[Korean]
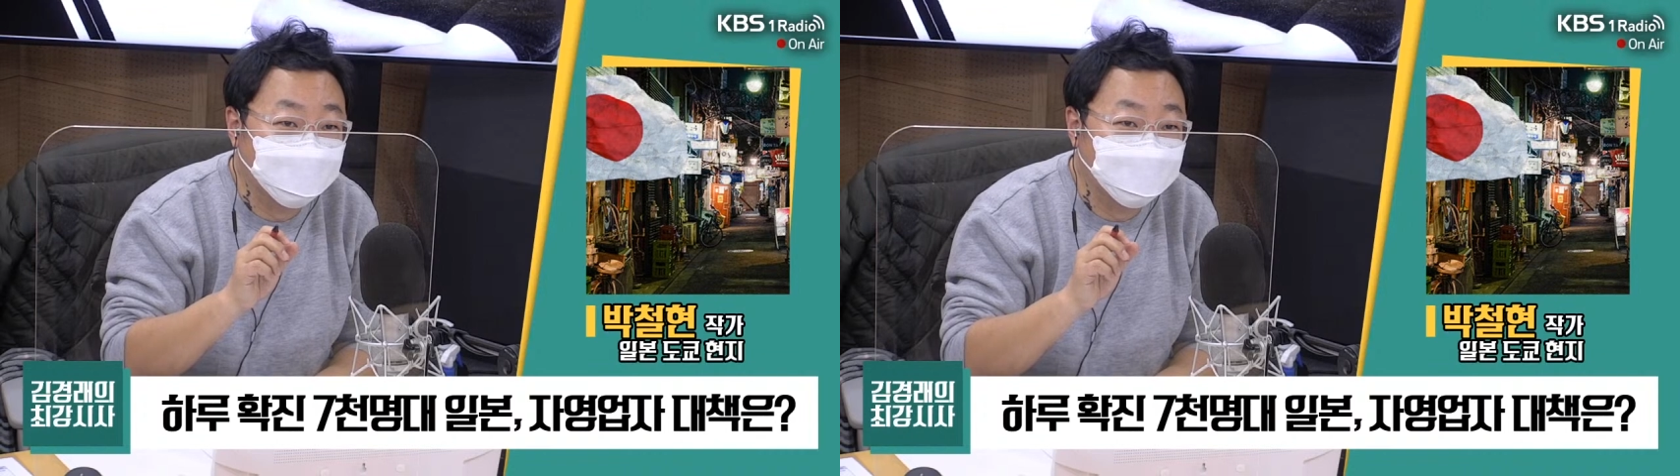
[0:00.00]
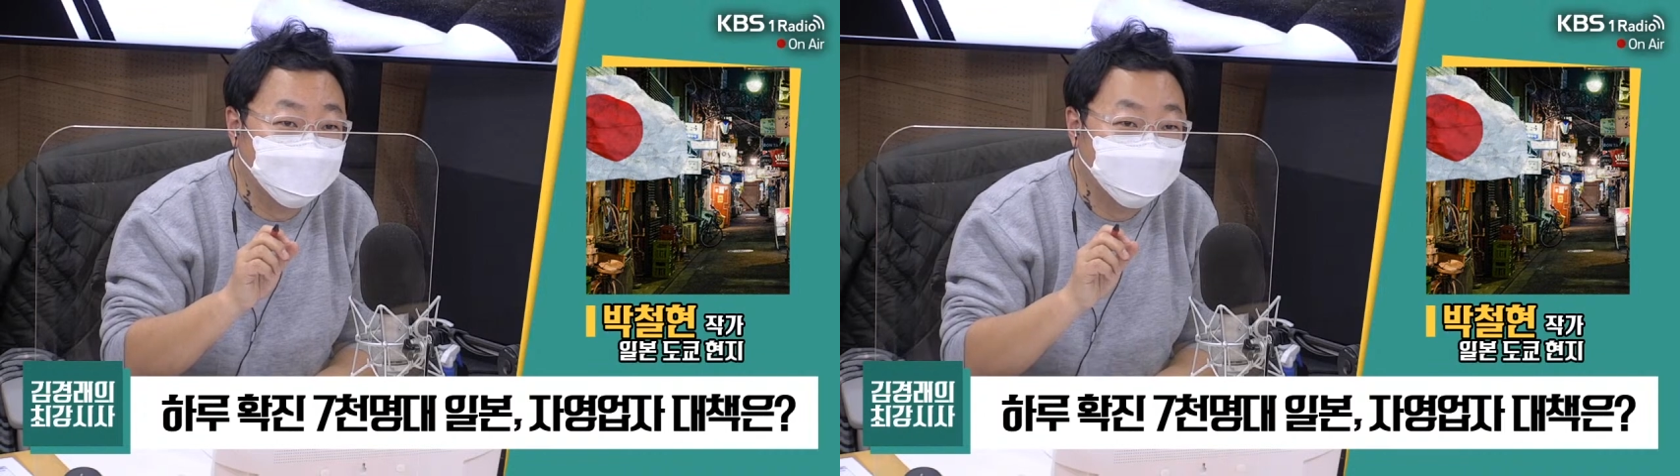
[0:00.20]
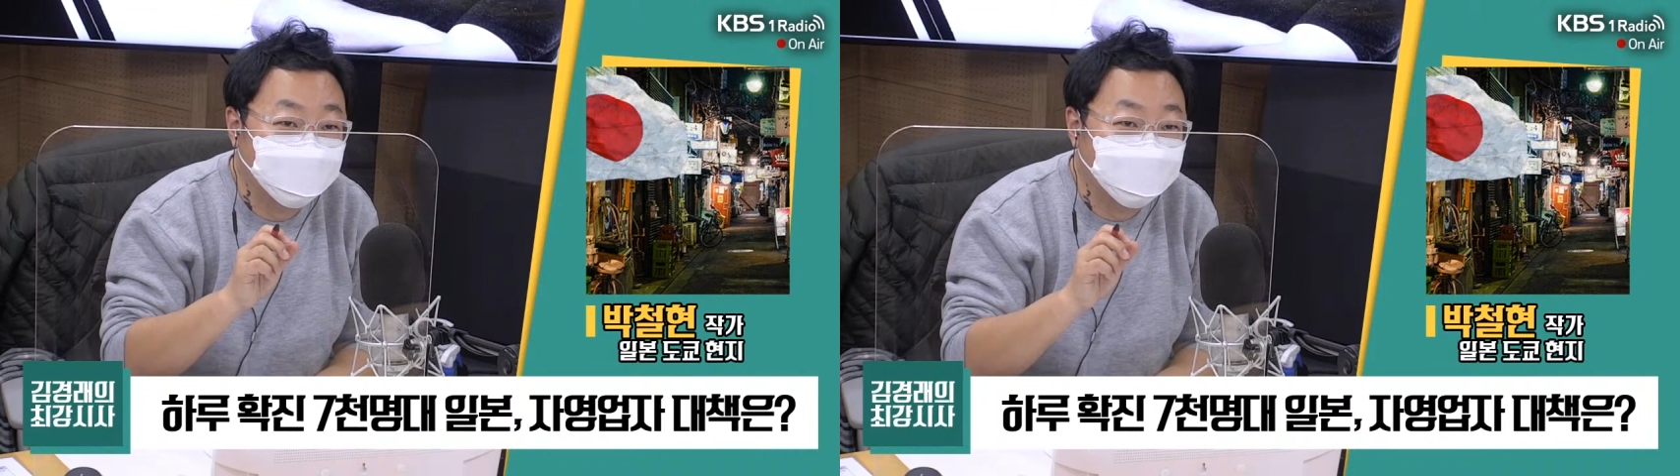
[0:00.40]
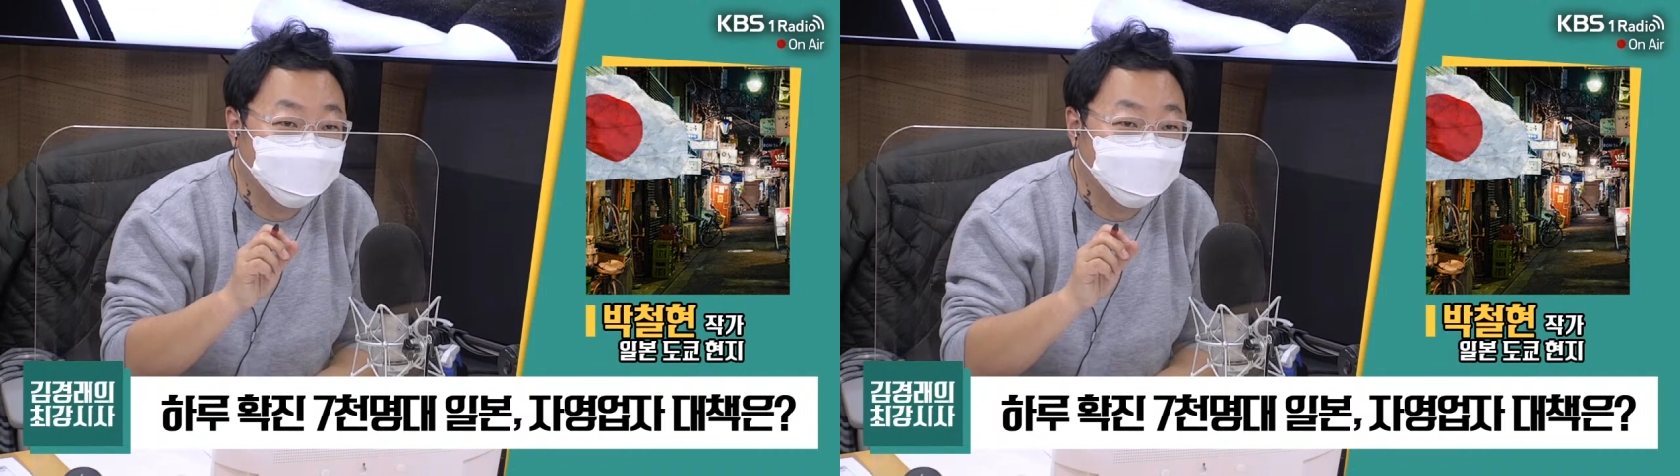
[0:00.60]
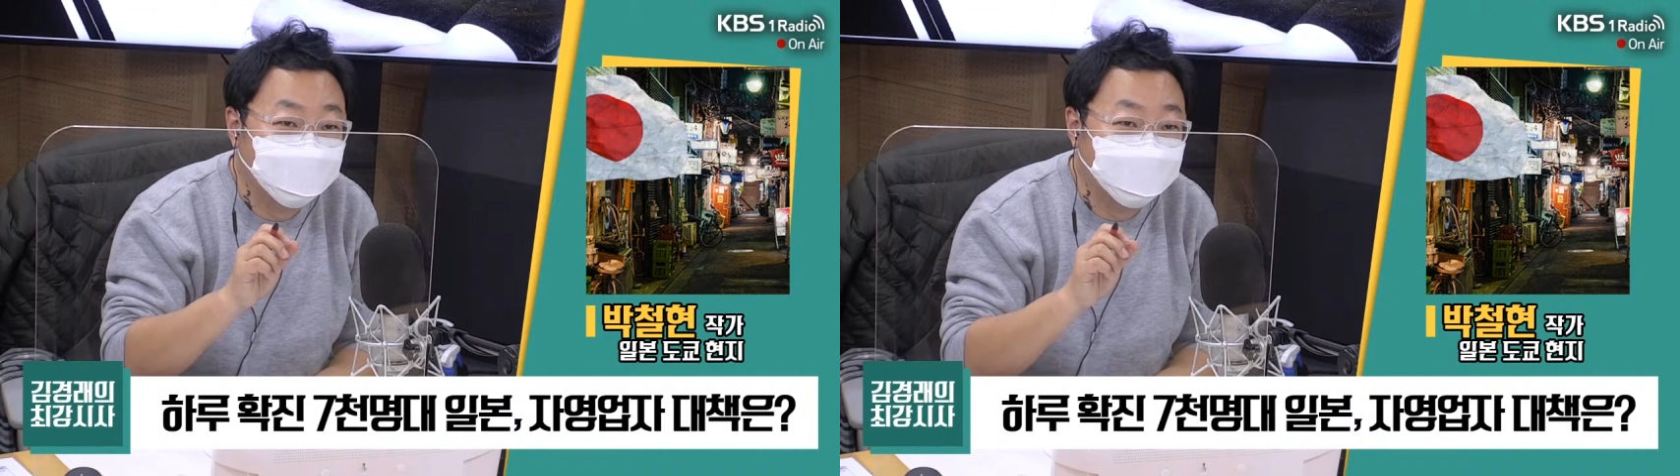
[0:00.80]
네, 그렇죠.
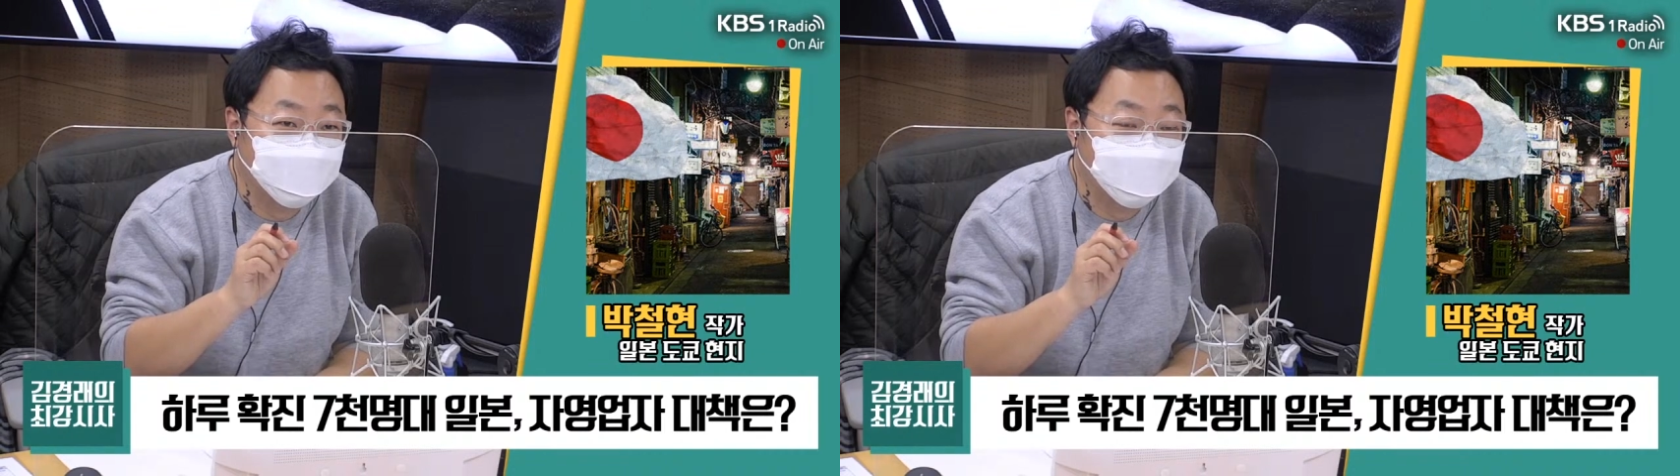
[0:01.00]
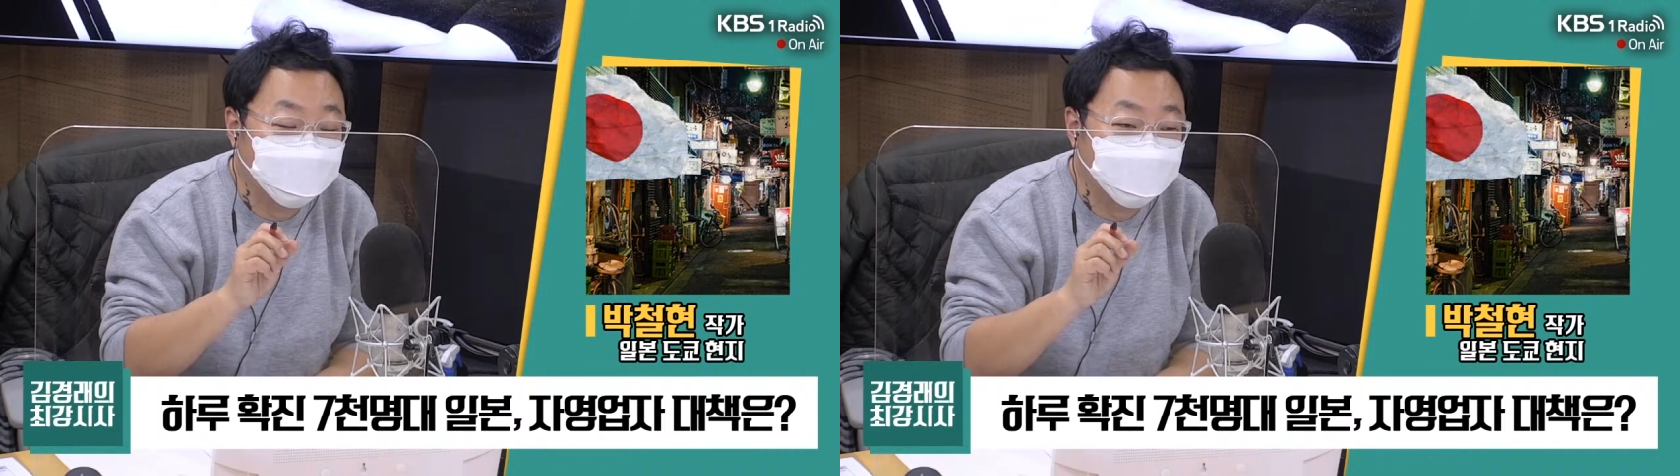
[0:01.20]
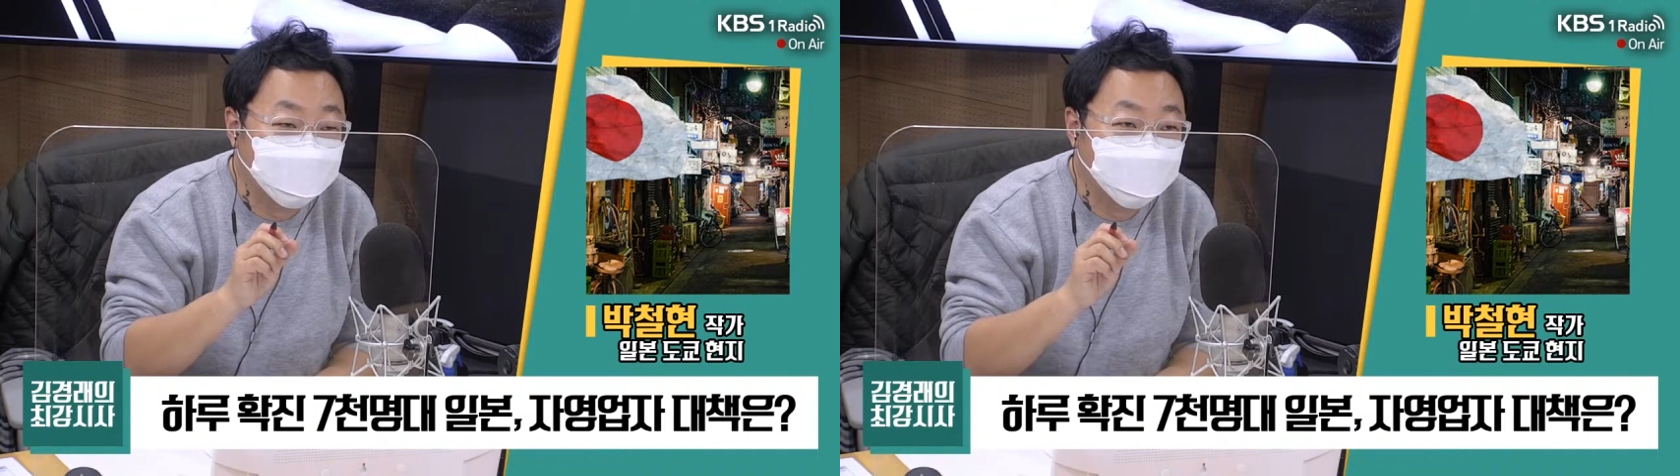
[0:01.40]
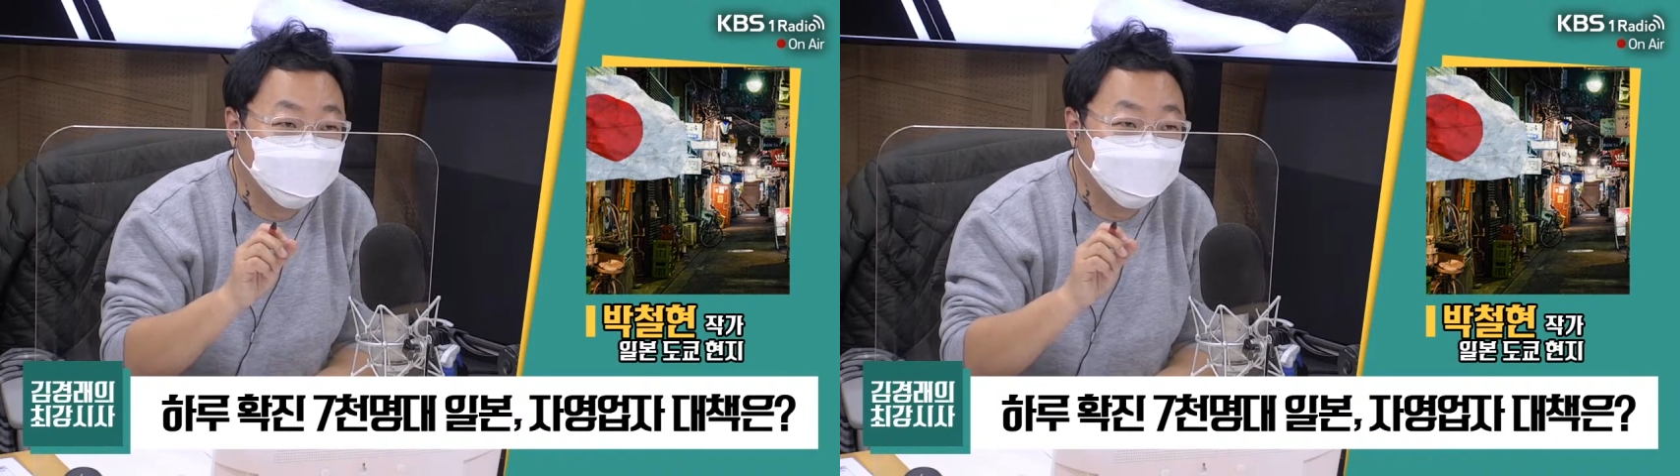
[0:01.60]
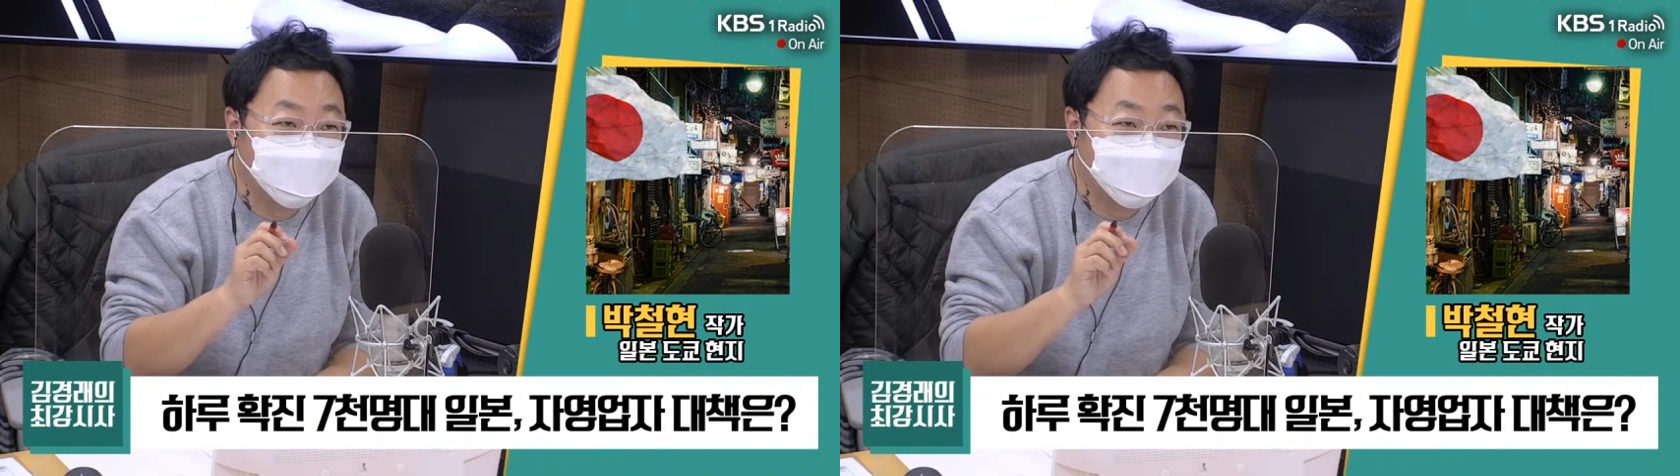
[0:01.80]
저는 저 같은
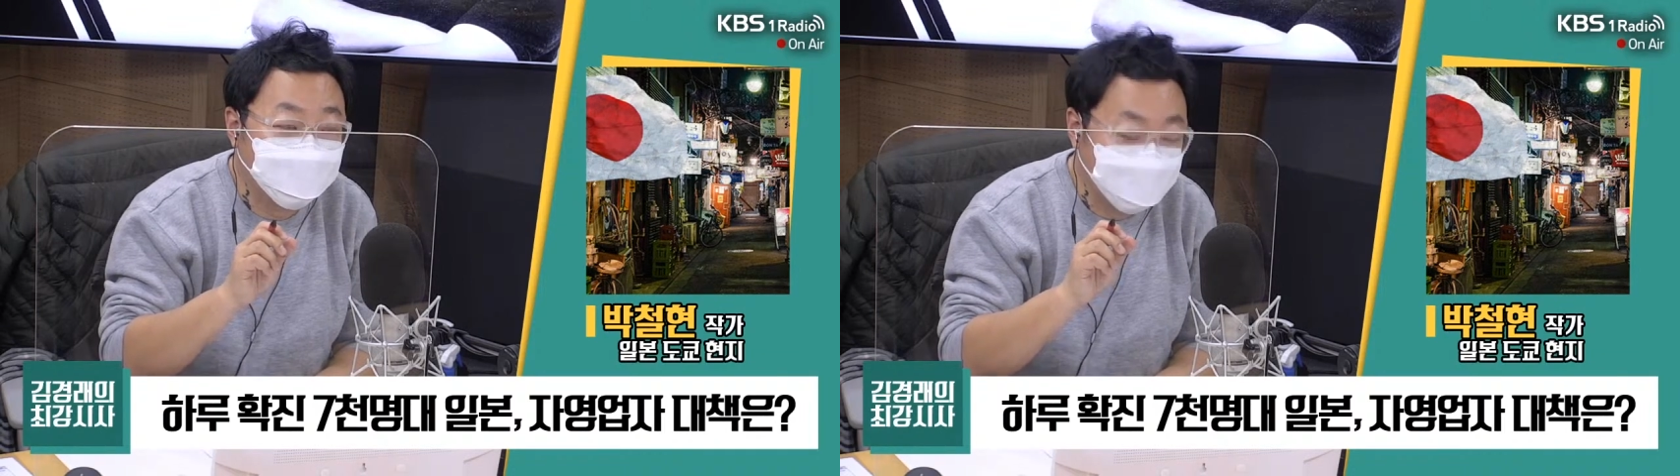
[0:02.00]
경우는 지난주